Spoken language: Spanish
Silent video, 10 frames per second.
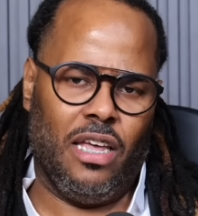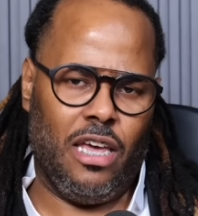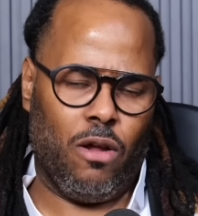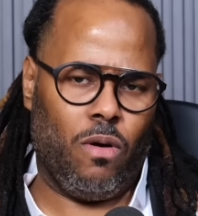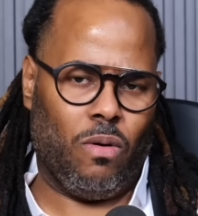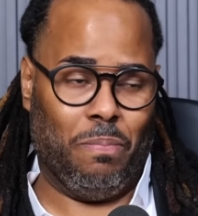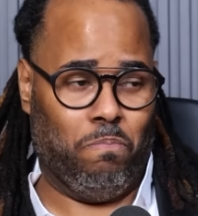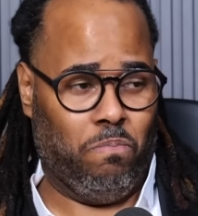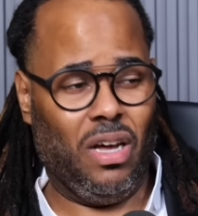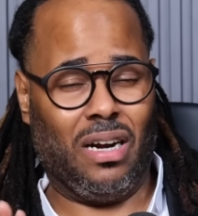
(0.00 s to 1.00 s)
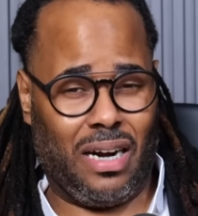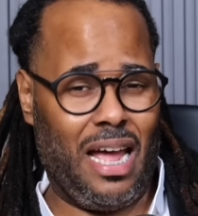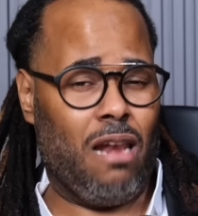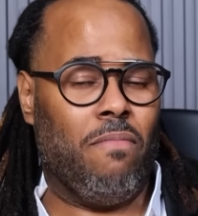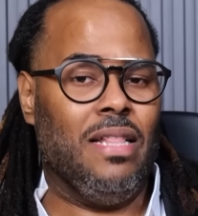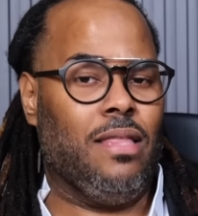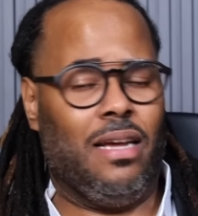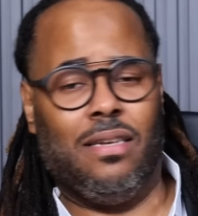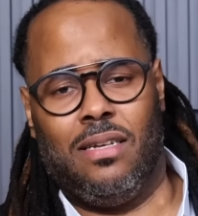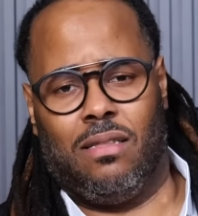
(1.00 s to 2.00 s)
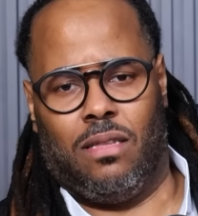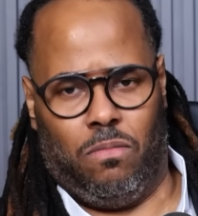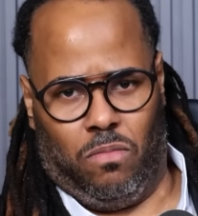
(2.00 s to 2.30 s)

quiero realmente existen.